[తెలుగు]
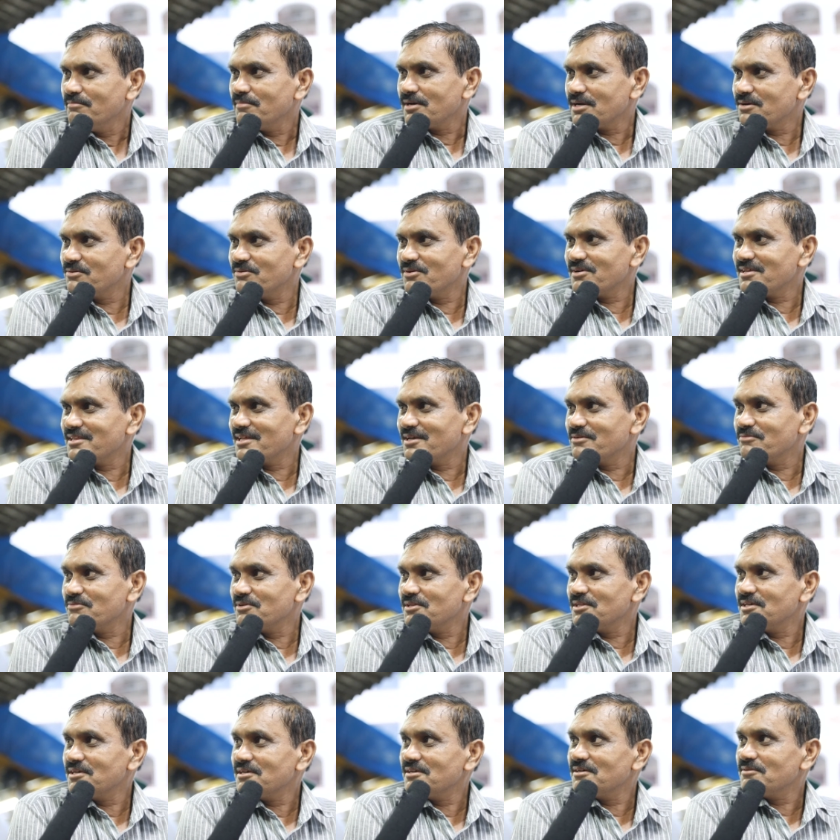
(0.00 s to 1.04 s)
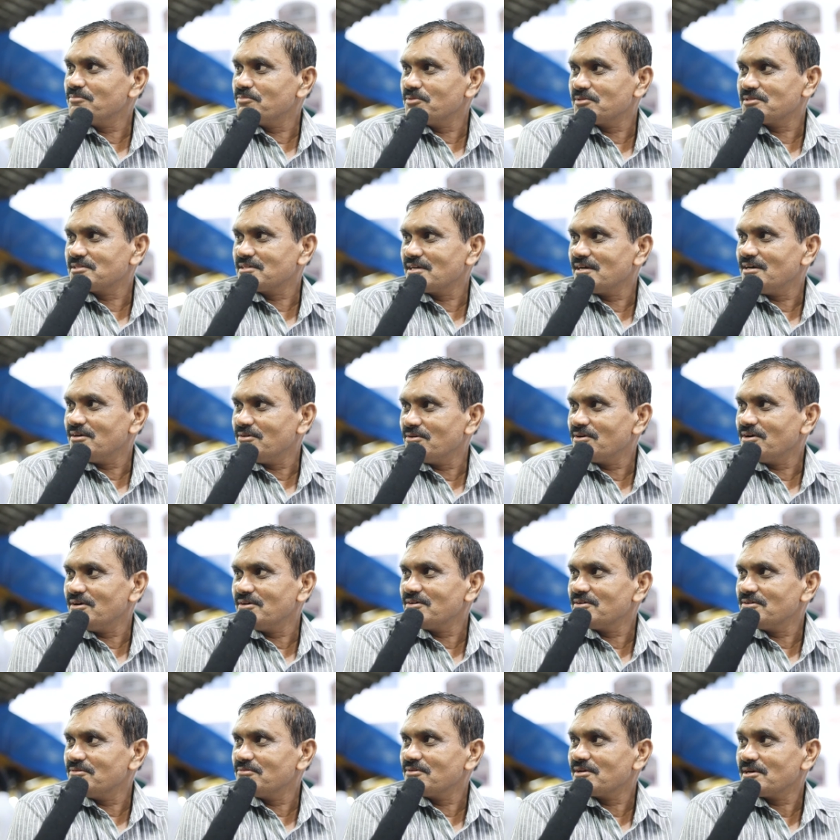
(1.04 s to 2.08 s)
మనం కూడా దాని మీదే పూర్తిగా
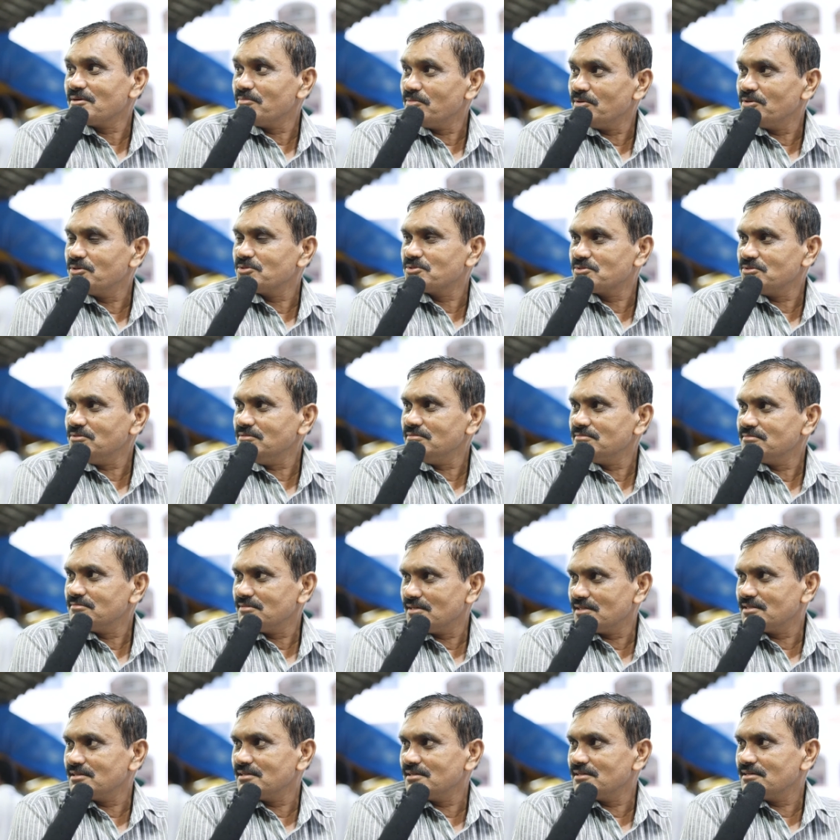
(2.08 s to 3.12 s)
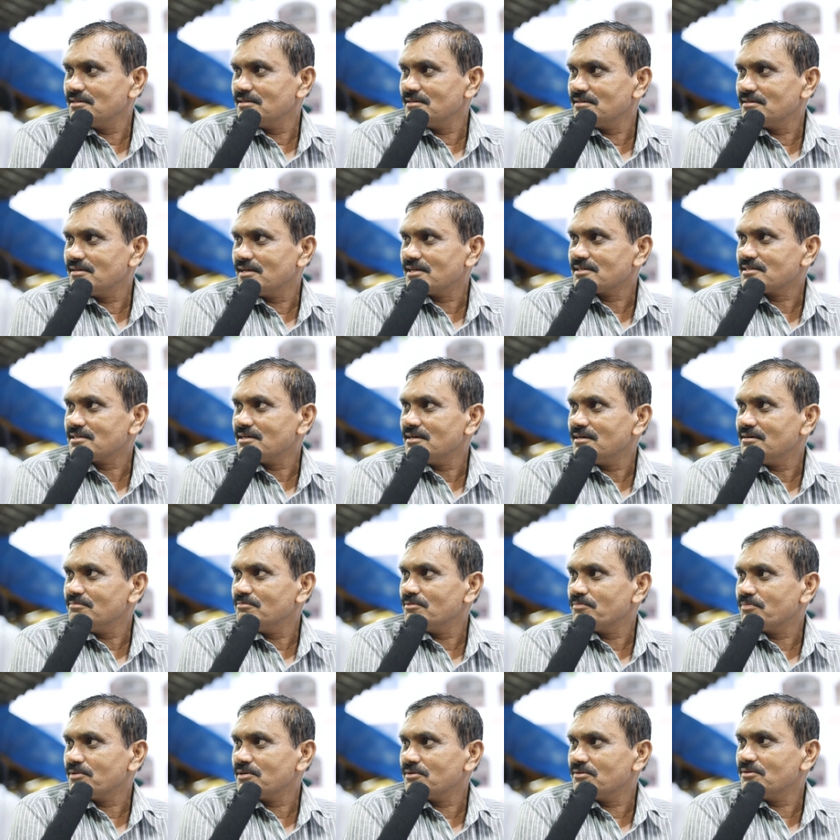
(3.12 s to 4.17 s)
అవగాహన ఉండకపోవచ్చు అది లక్ష
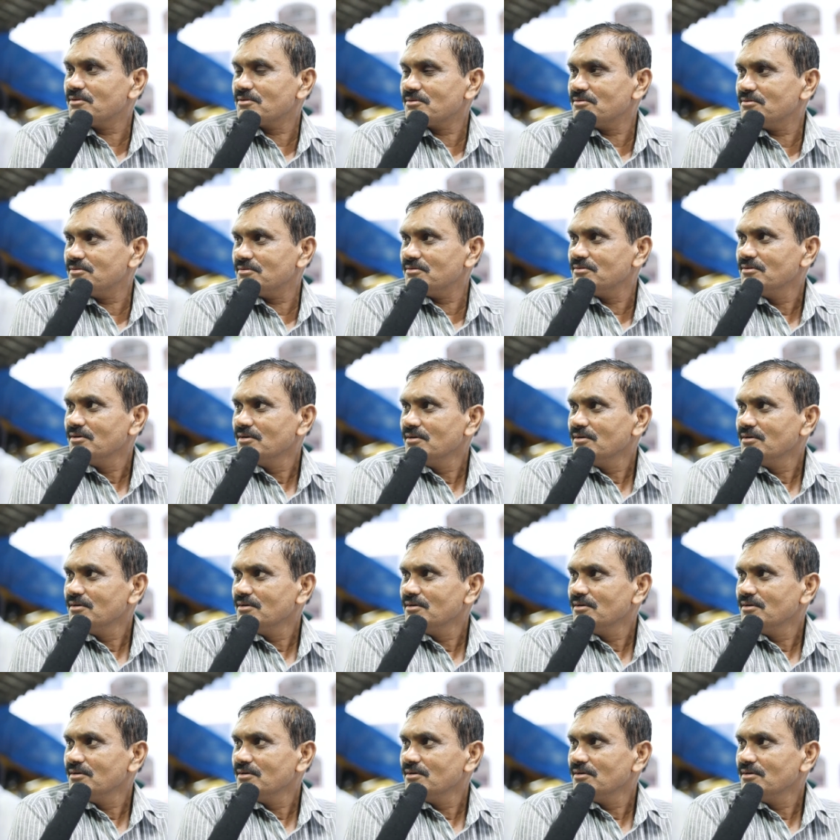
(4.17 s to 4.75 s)
ముప్పై కోట్లు